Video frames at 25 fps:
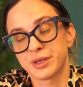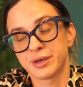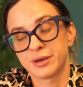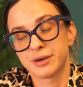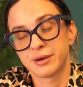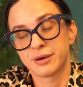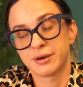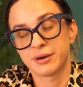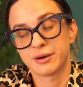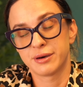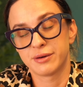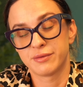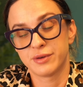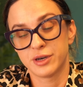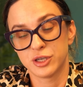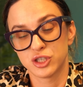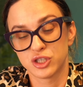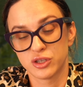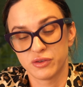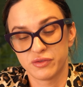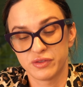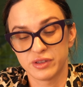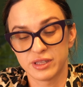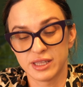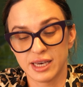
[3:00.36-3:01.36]
э,
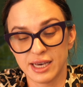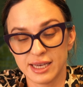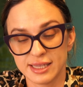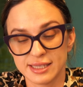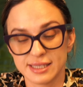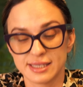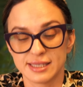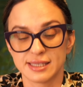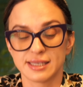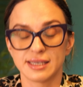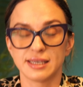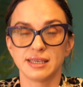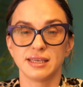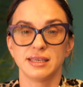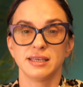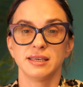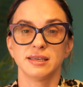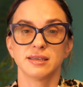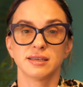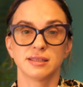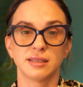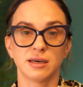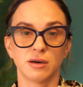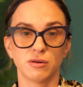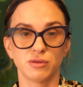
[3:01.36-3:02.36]
ваши финансы,
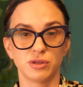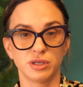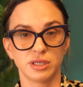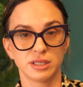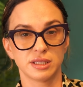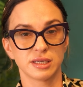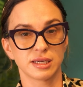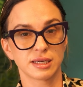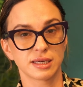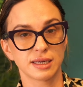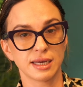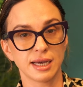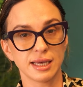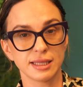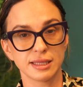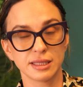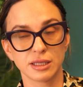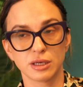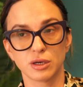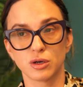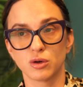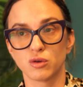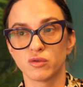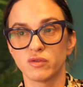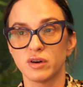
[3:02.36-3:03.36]
и когда он
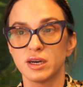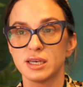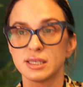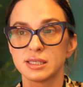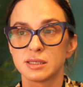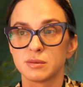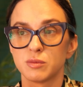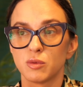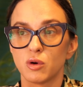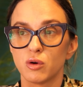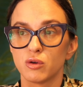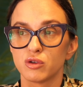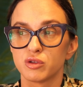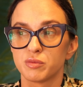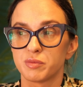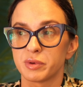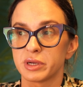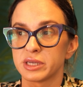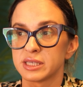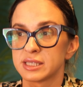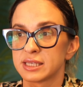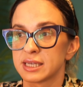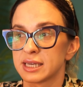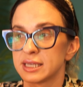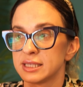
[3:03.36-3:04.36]
ретроградный, у вас могут
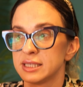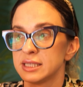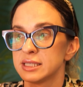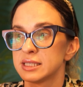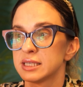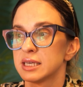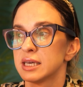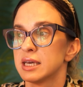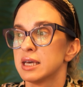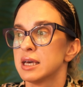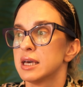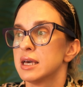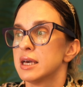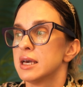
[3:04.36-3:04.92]
происходить